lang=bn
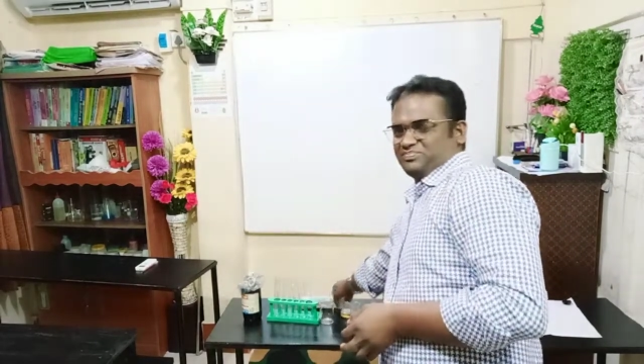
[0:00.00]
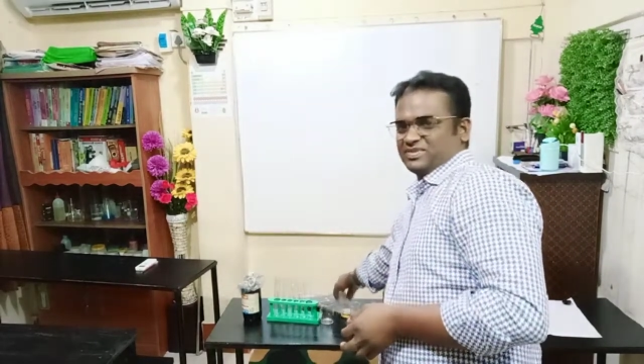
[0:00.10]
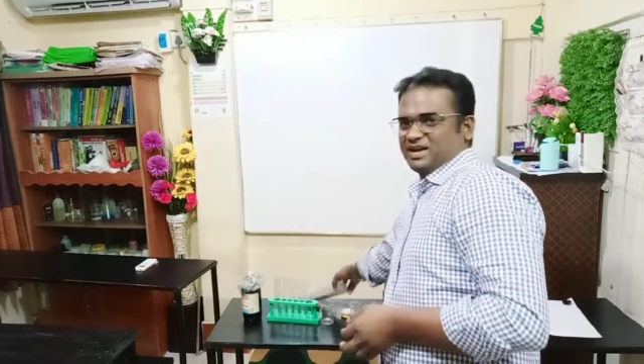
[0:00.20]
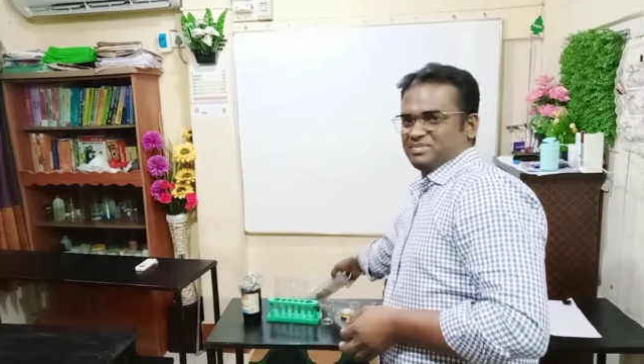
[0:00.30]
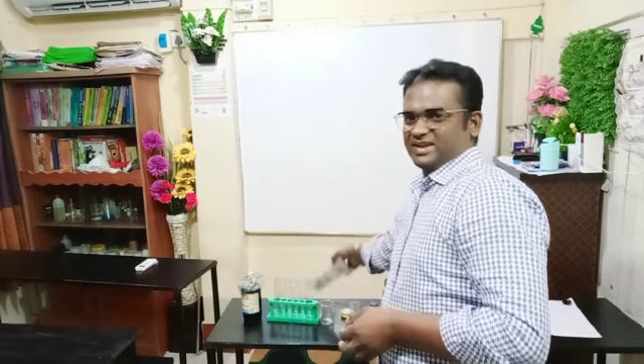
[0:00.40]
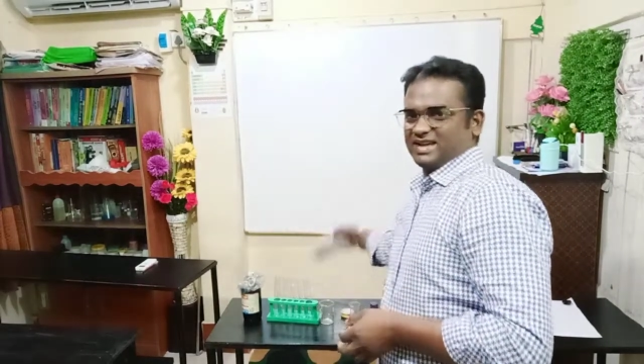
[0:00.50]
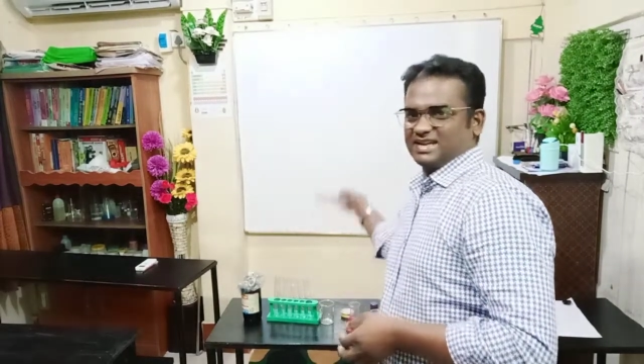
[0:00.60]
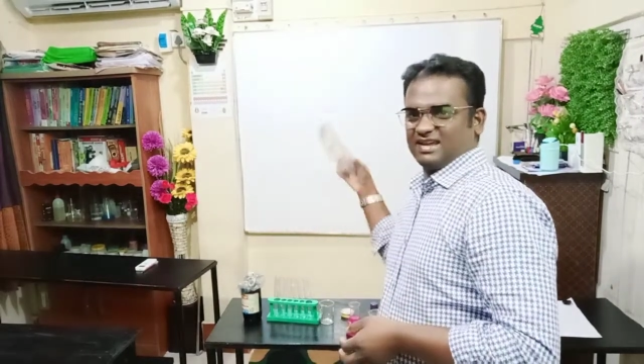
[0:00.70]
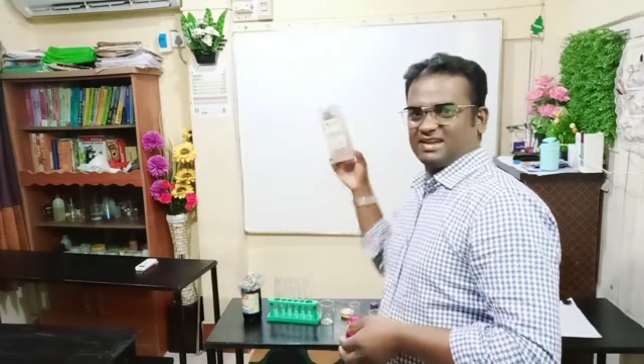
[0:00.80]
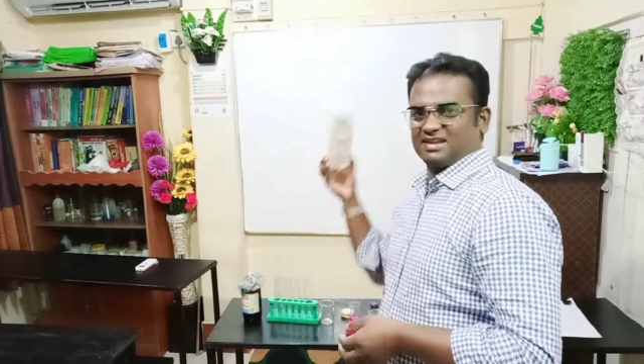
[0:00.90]
আমরা
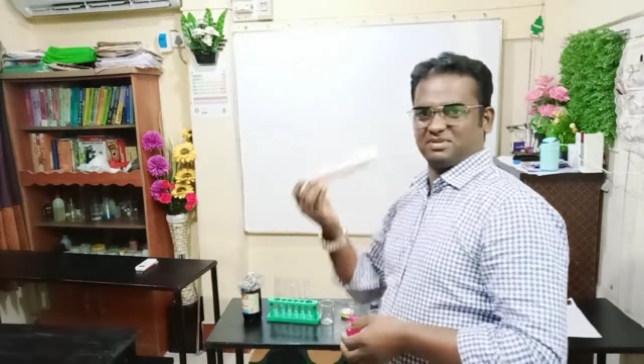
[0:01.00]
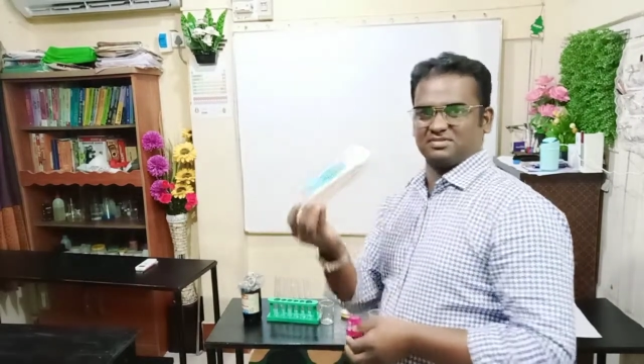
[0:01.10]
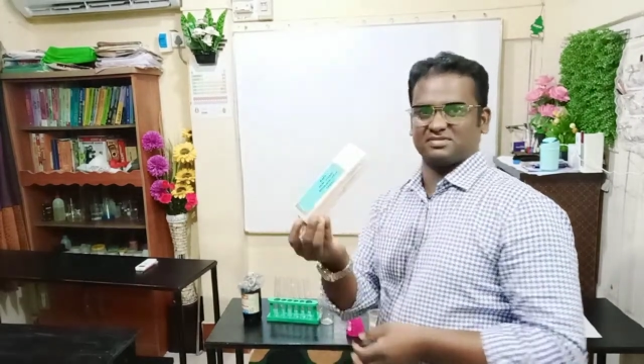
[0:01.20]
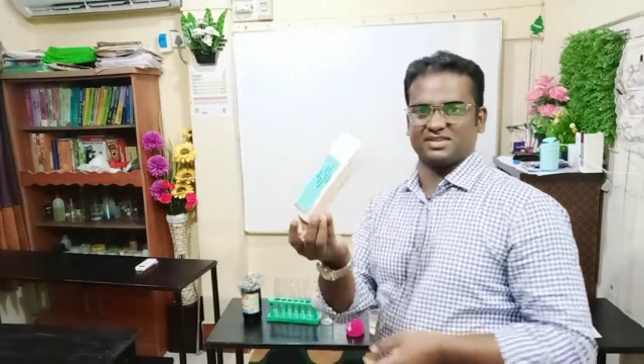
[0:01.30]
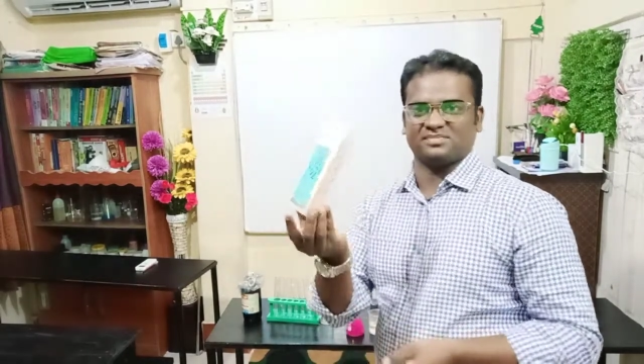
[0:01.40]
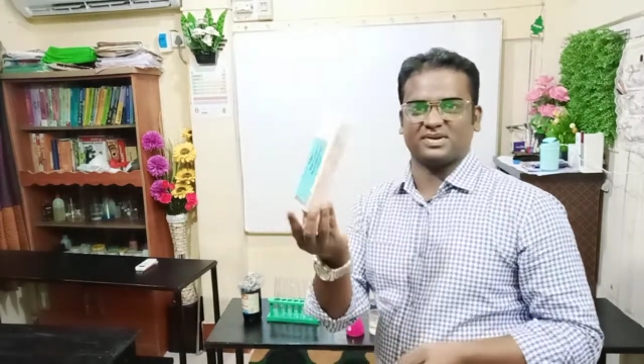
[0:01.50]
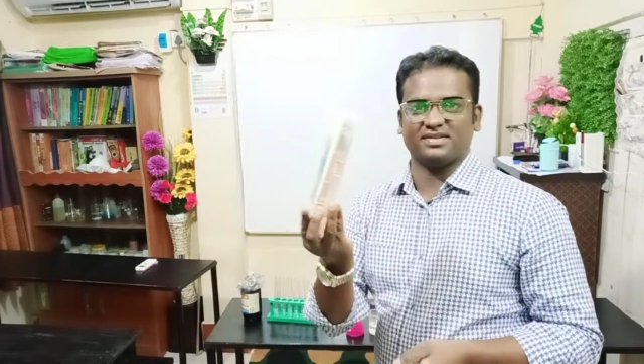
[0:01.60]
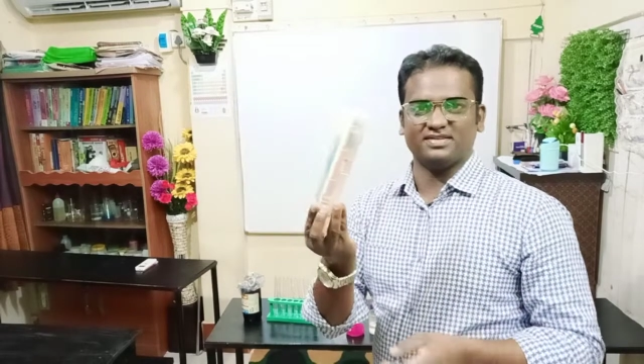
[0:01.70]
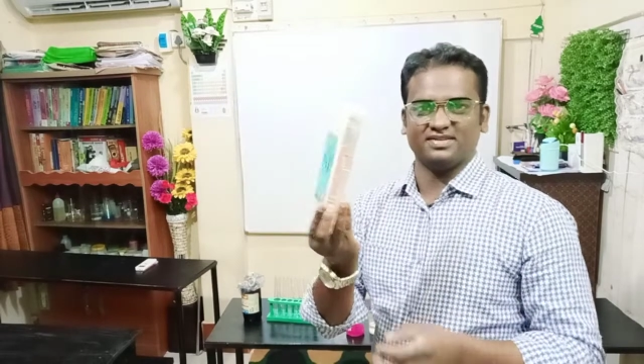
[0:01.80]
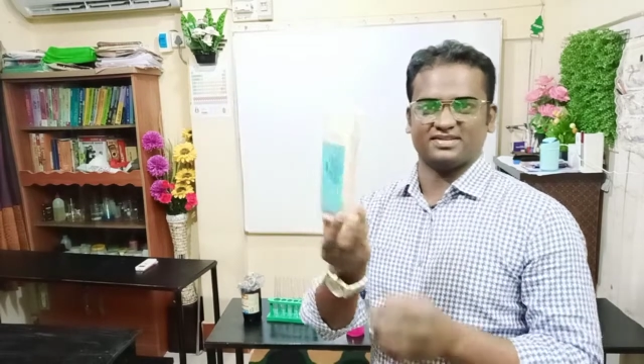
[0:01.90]
এটাই ব্যবহার করতে
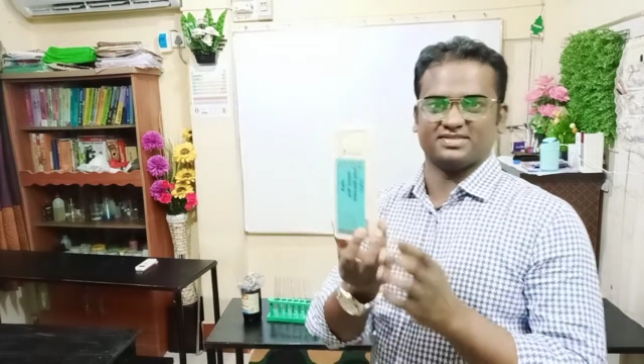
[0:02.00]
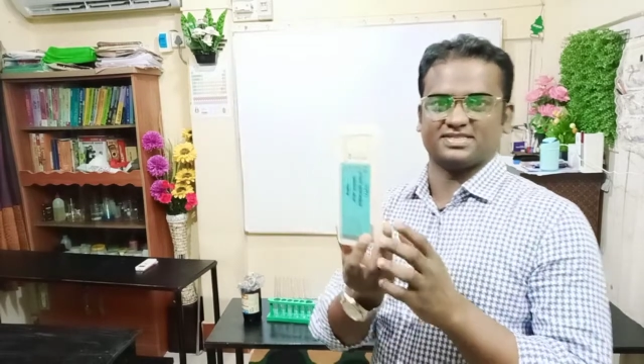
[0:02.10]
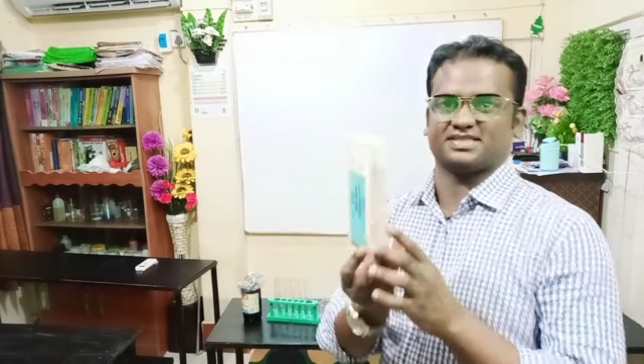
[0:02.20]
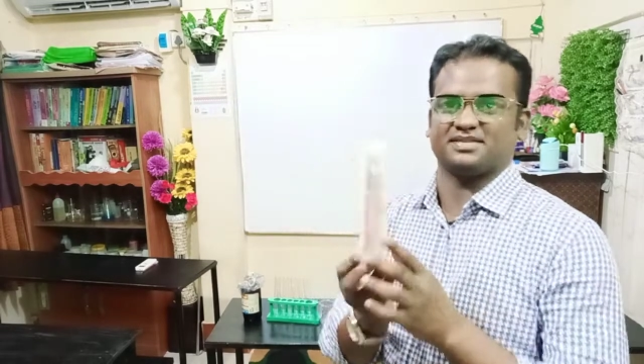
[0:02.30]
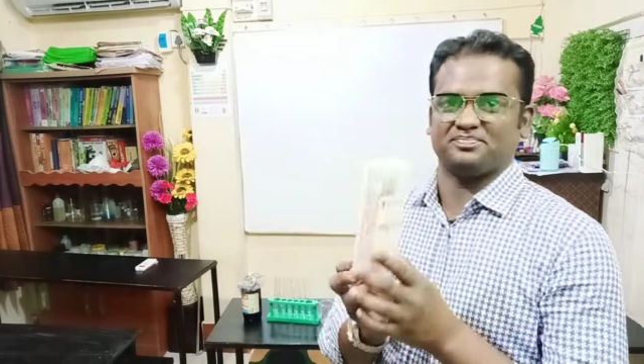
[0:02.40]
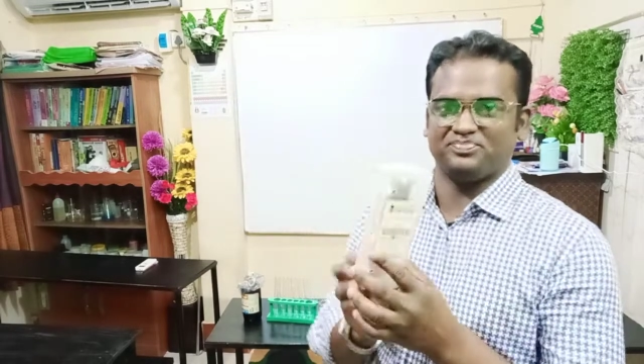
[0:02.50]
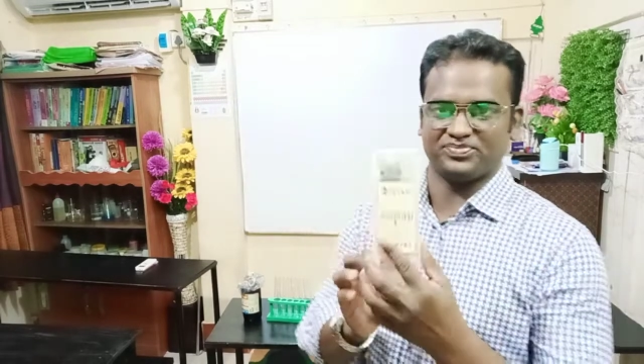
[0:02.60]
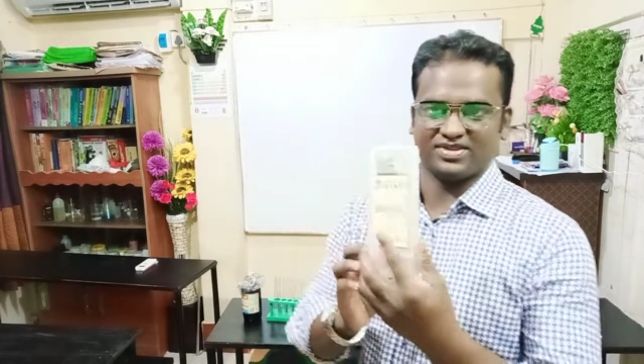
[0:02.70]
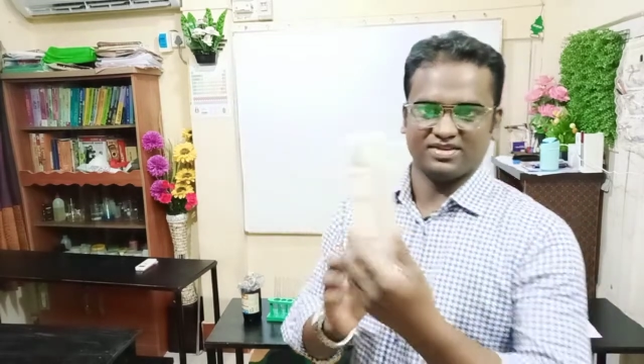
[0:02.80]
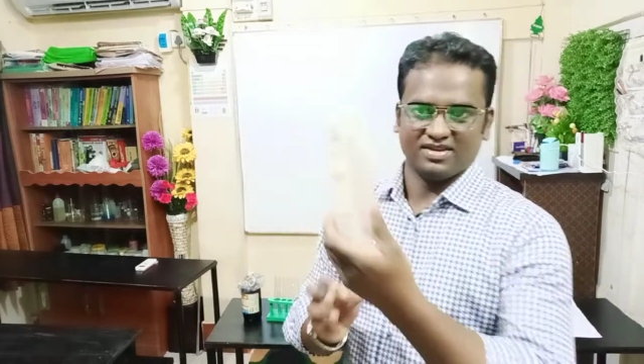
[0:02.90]
পারি এটা হচ্ছে একটা
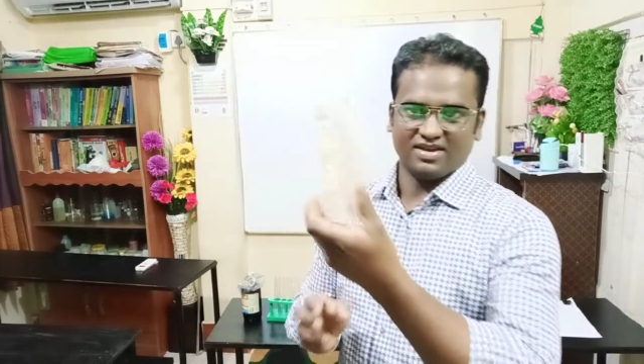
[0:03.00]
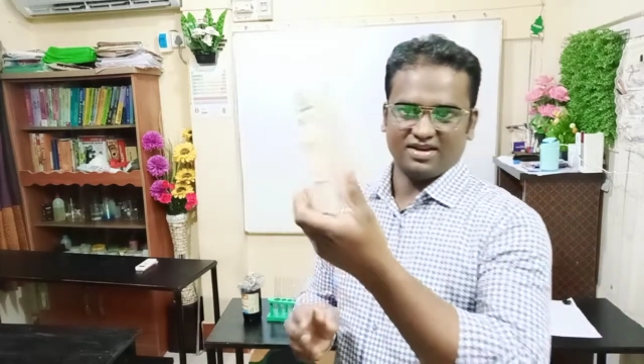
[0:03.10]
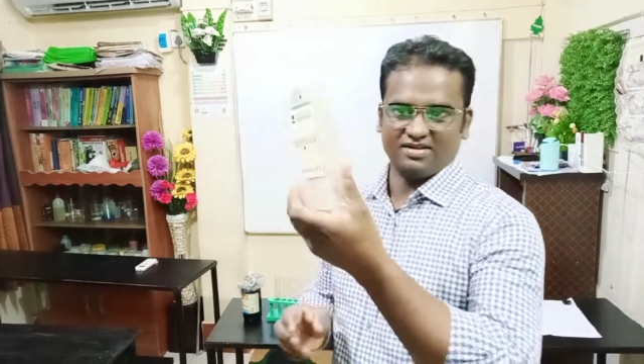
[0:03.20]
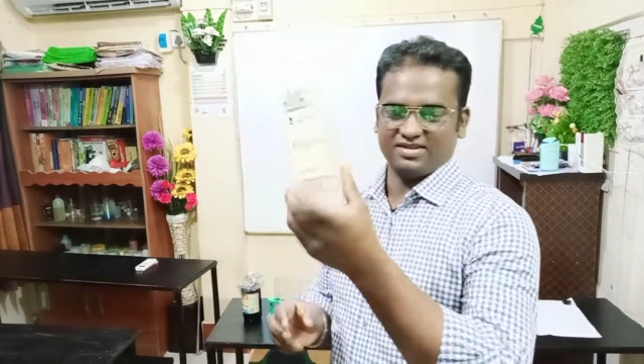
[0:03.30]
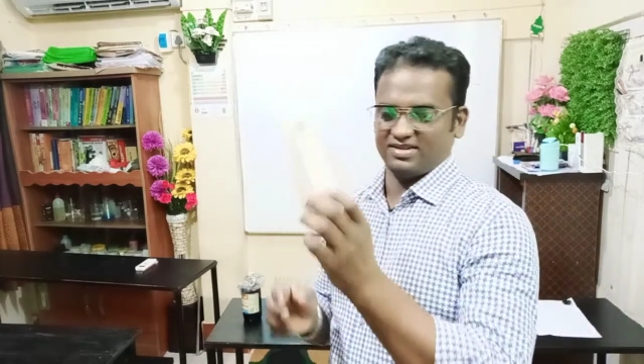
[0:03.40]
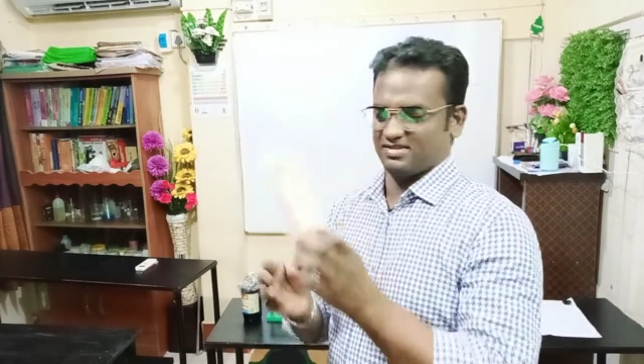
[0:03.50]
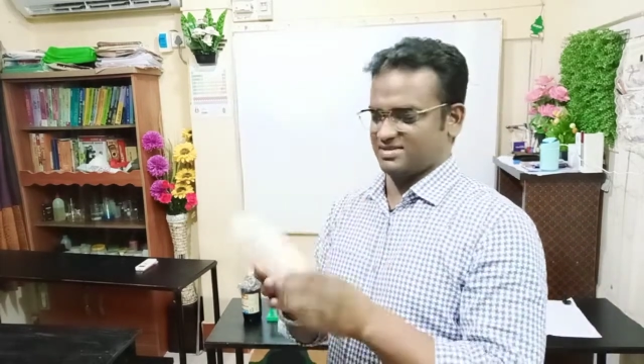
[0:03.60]
ওই